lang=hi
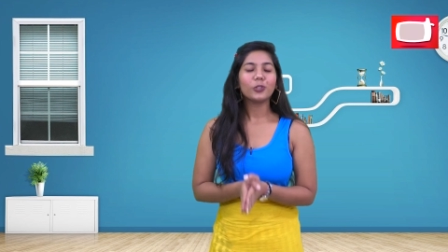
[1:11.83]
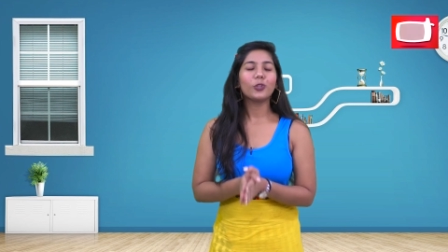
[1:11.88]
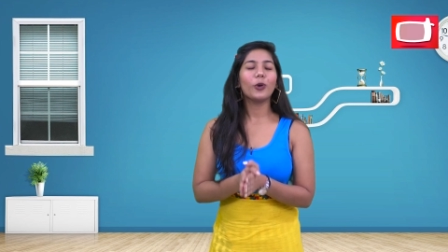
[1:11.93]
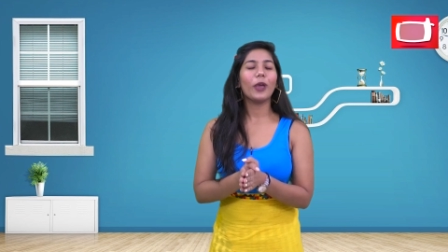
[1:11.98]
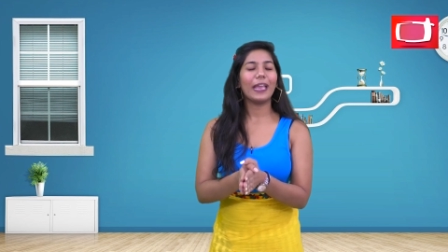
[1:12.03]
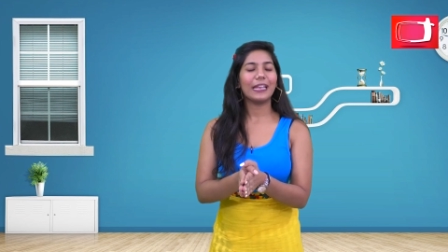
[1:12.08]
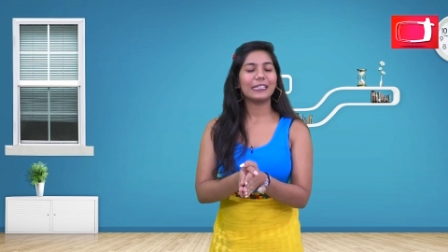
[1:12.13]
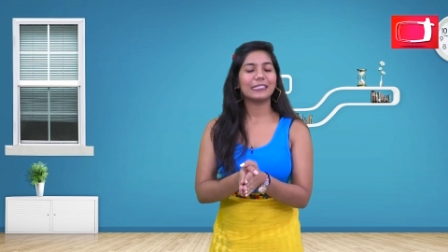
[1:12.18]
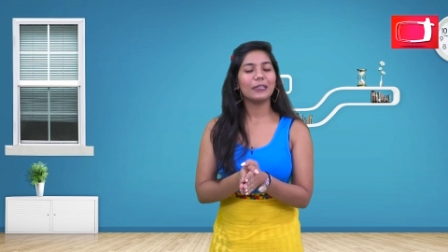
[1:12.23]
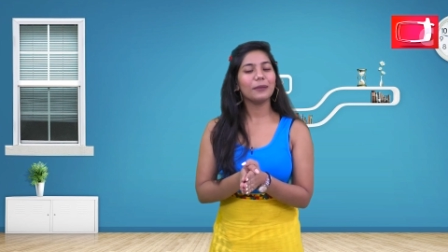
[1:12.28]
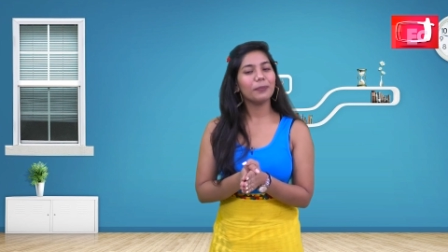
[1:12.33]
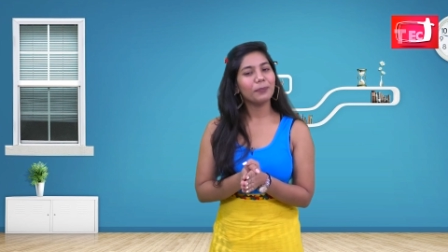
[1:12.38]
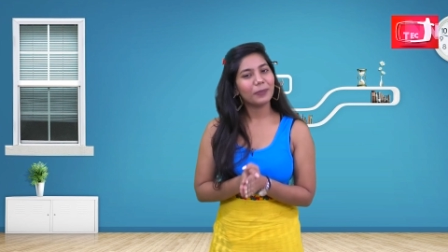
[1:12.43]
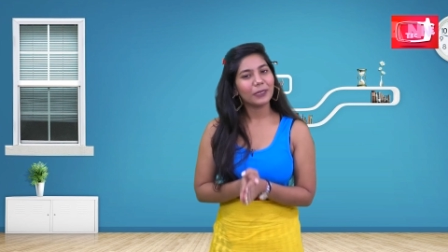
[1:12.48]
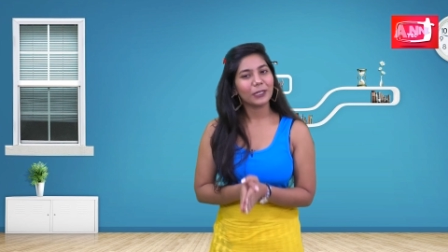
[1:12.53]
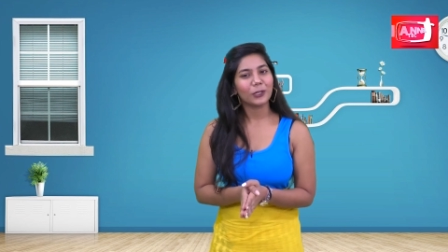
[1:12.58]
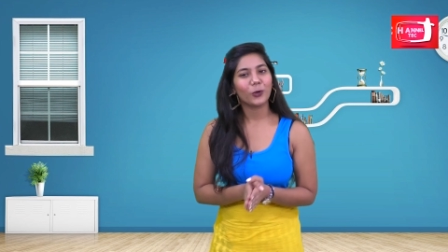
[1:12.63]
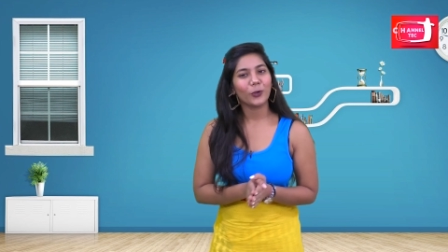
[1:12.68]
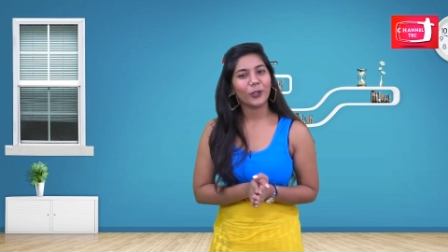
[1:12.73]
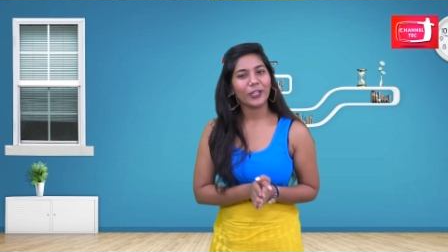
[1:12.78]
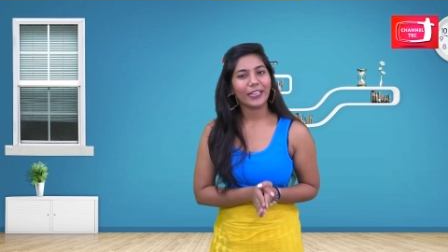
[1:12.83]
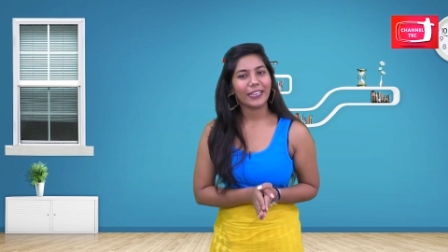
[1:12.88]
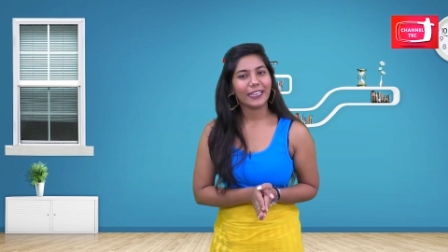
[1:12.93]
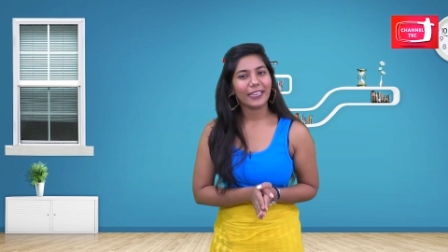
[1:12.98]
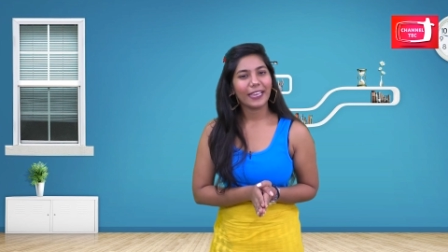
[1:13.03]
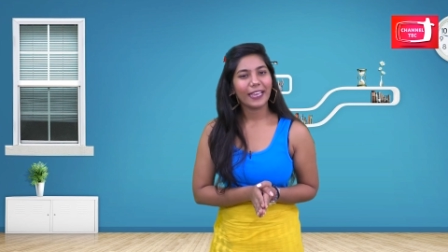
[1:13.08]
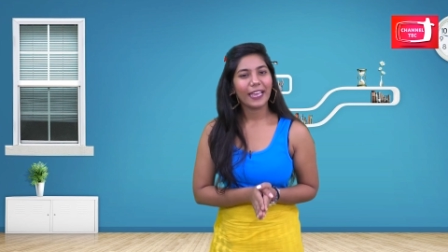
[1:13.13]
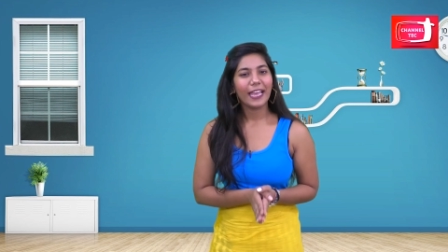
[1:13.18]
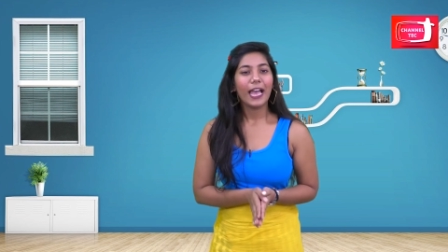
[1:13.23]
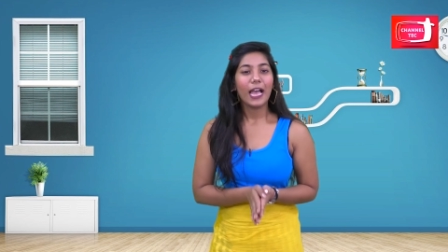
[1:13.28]
तो ऐसा बिल्कुल नहीं
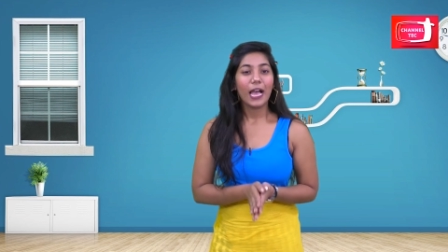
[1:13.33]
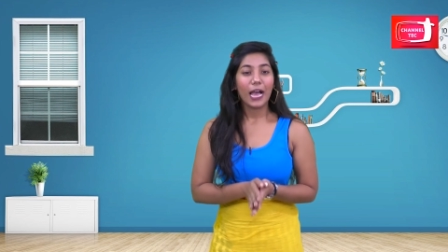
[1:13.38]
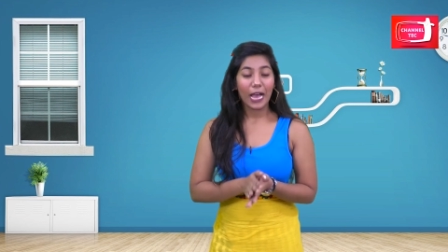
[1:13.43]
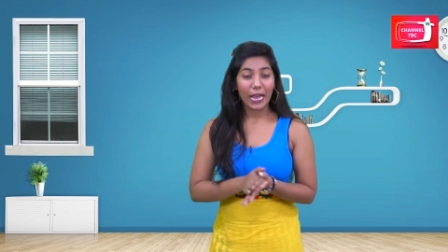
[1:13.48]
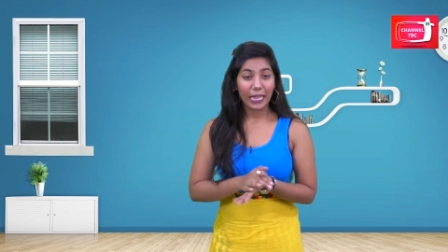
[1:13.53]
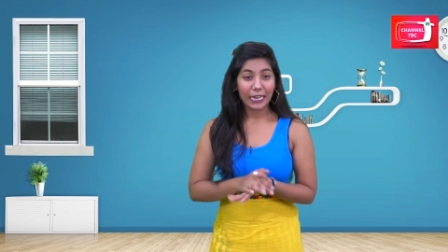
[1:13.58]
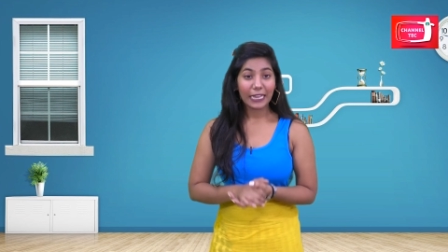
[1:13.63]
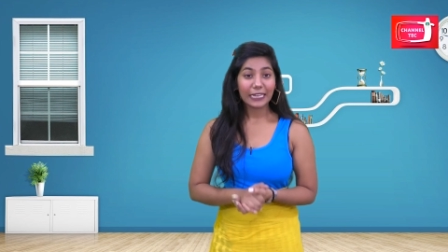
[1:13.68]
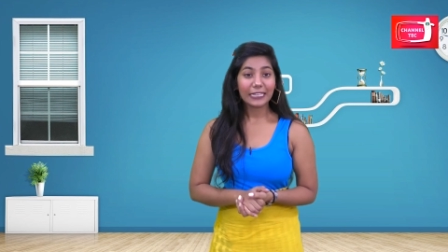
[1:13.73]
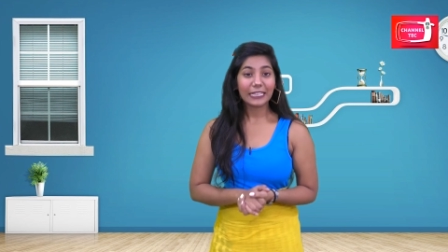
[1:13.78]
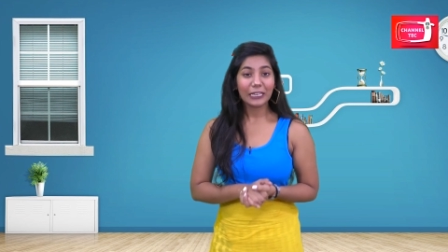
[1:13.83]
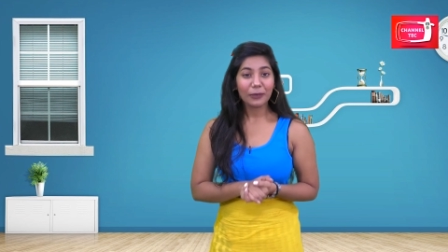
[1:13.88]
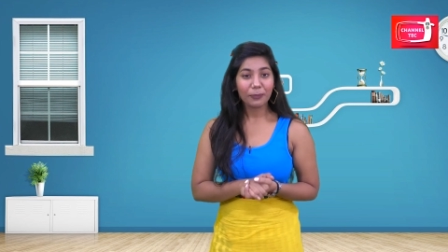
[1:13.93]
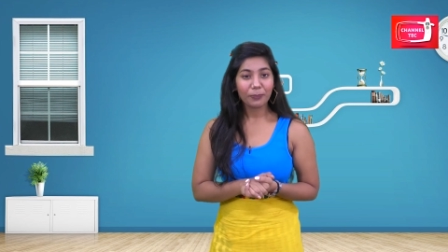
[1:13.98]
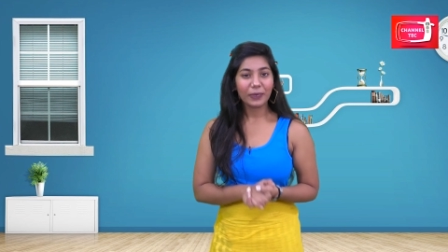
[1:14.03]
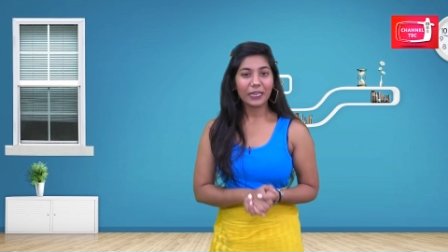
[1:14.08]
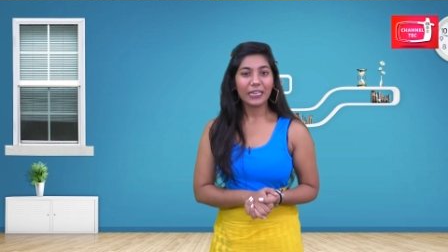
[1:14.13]
है हालांकि